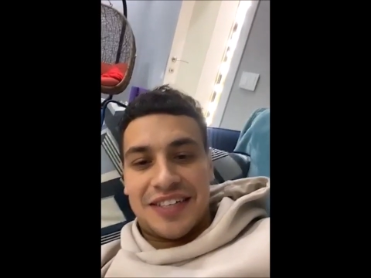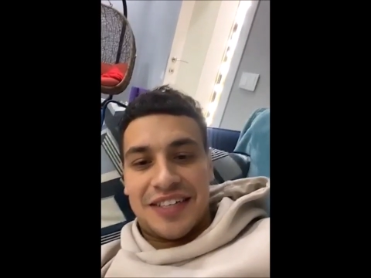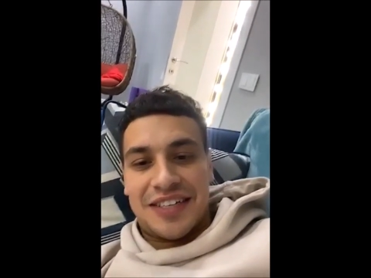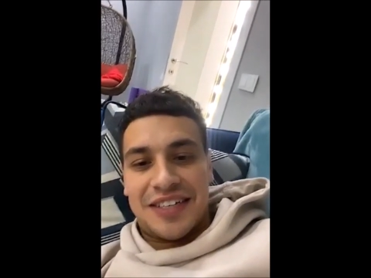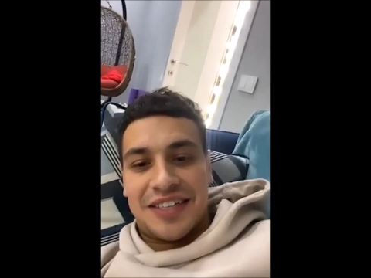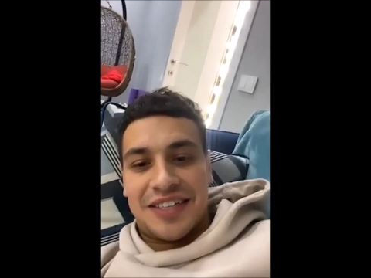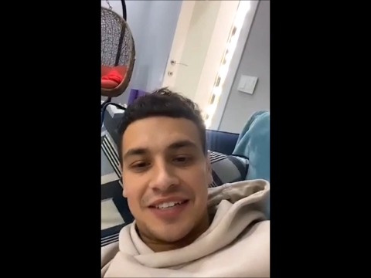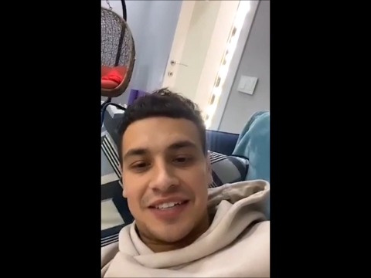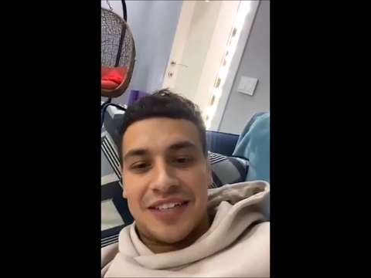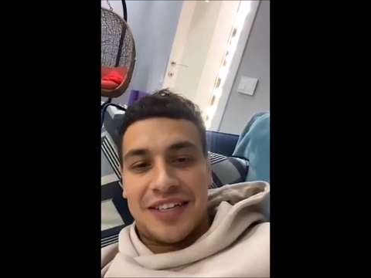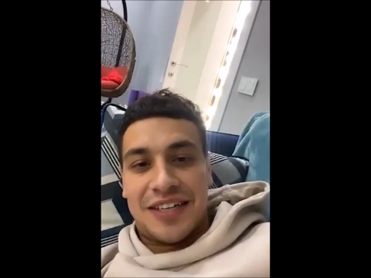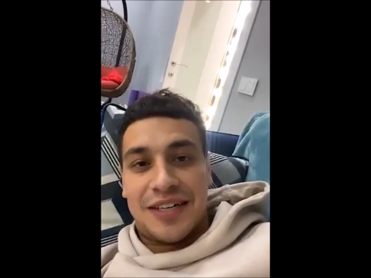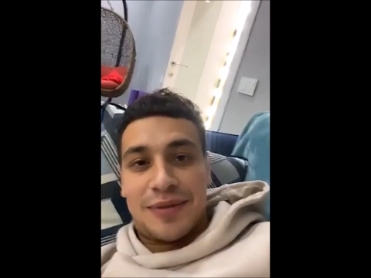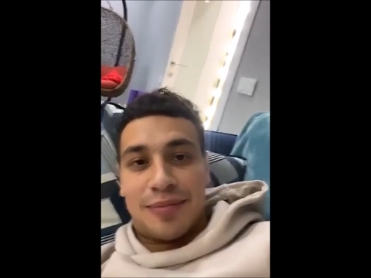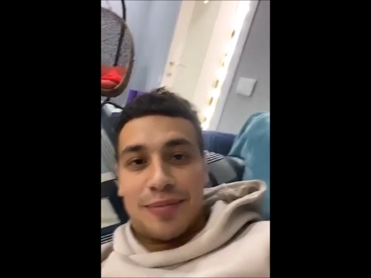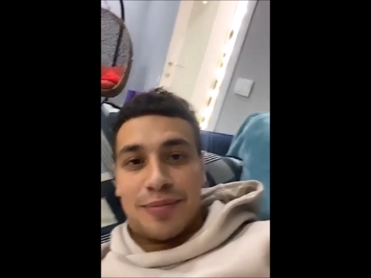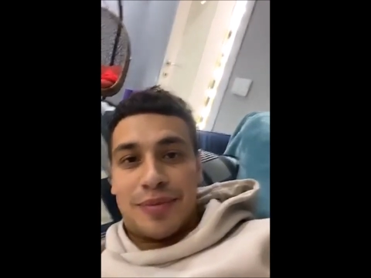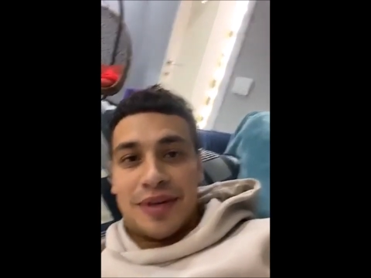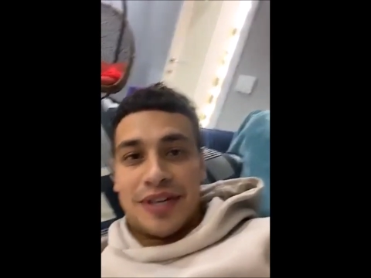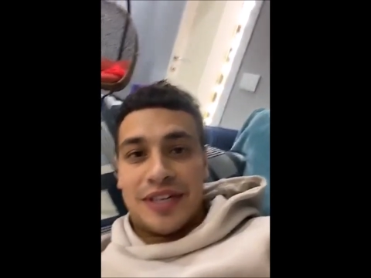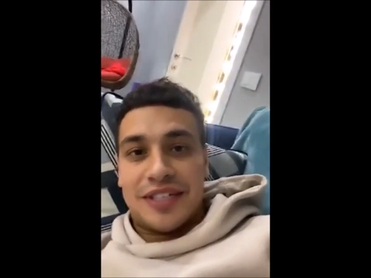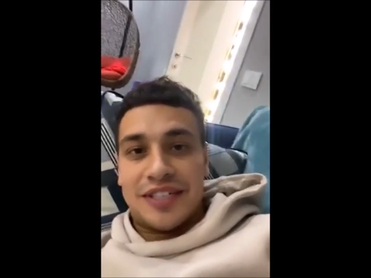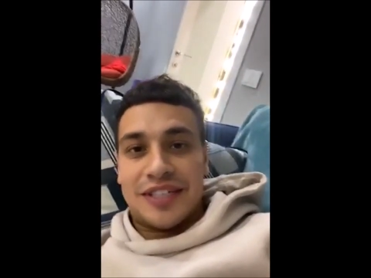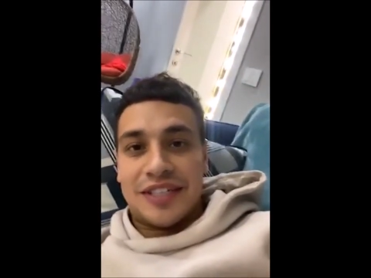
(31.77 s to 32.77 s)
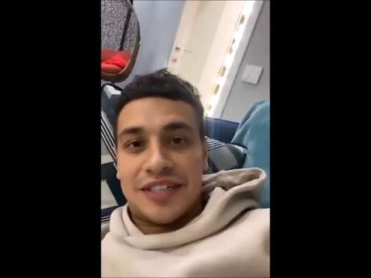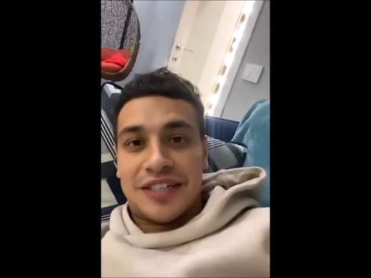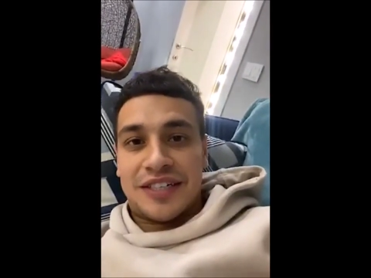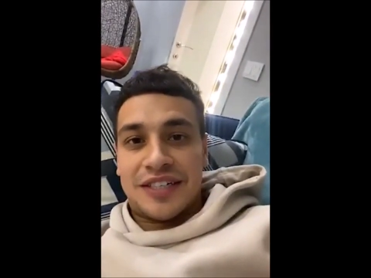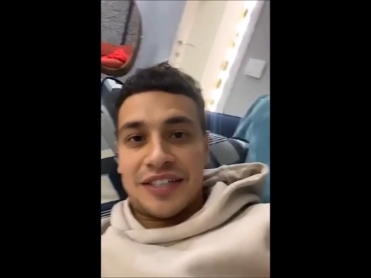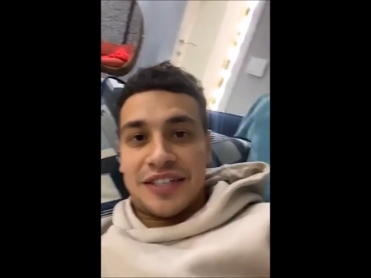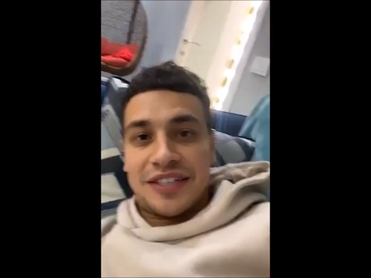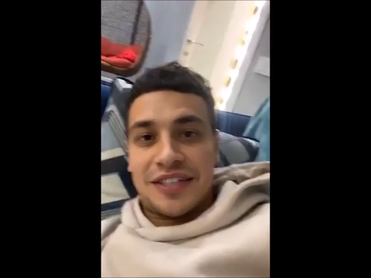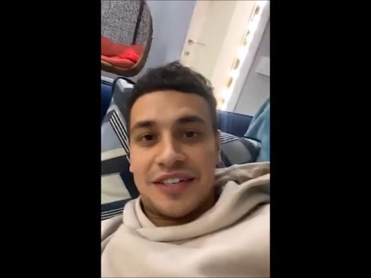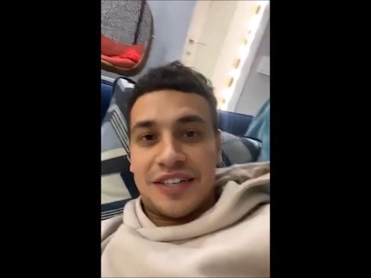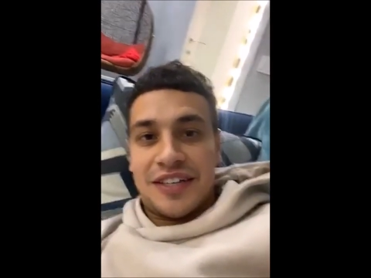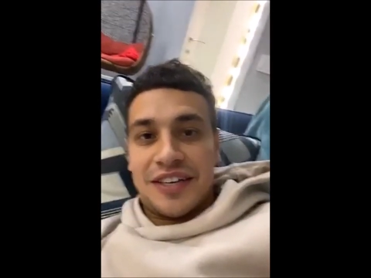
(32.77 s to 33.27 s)
Софа, Мадик.
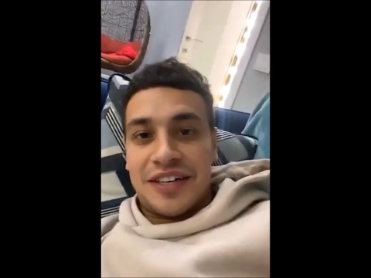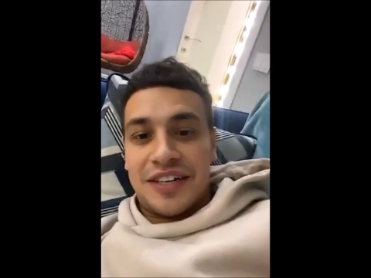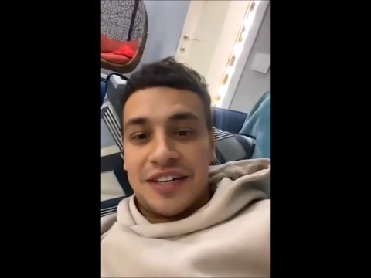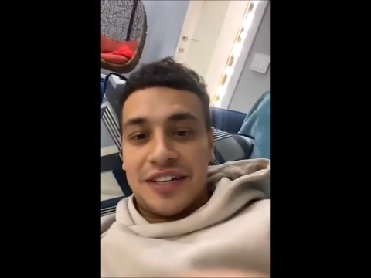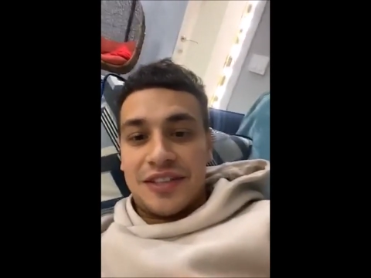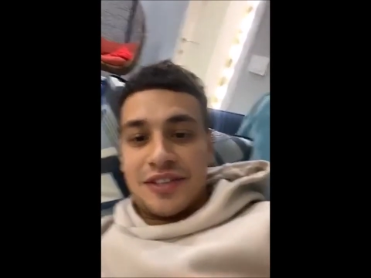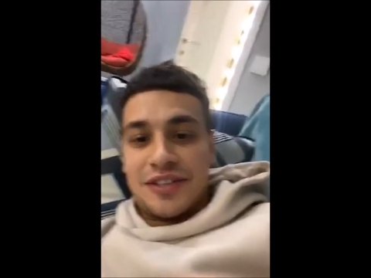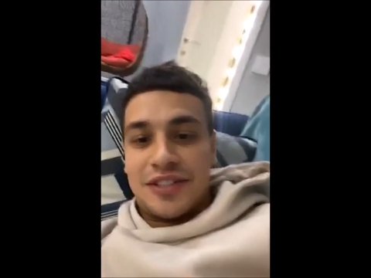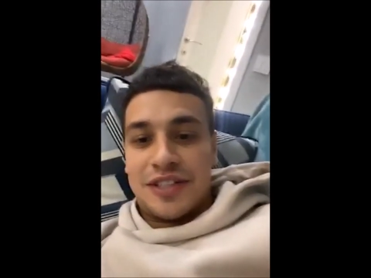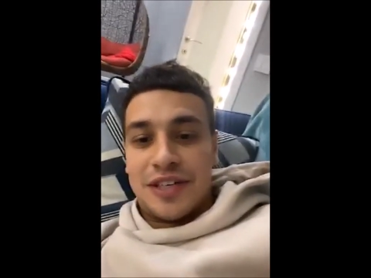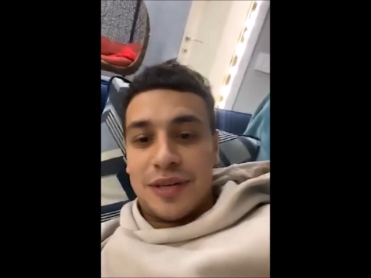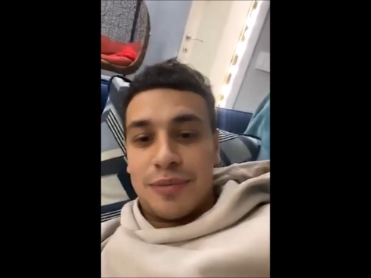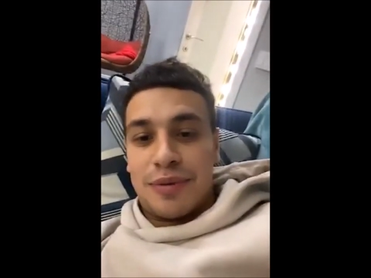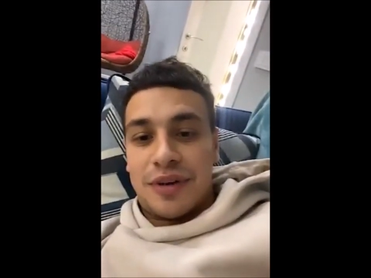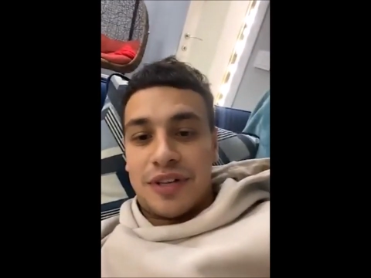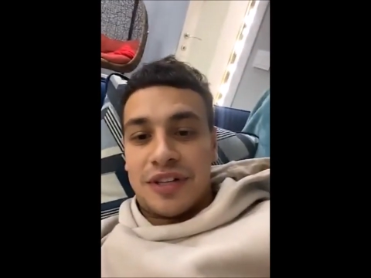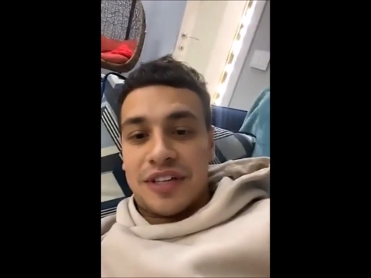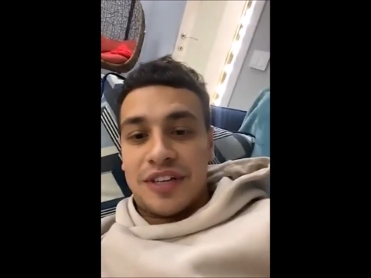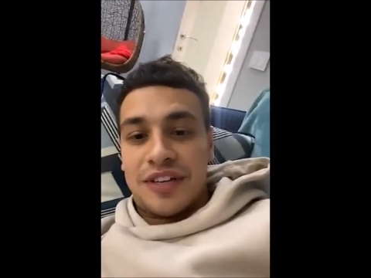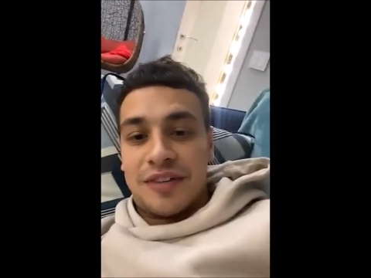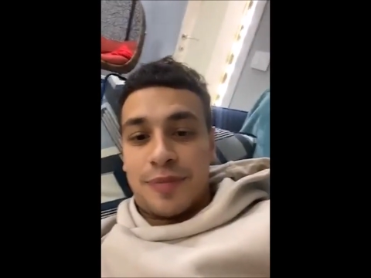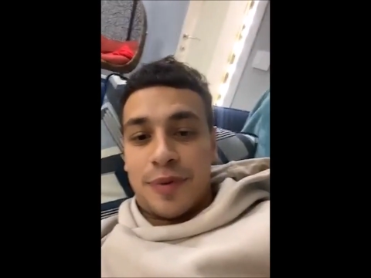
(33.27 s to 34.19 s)
Я, братан,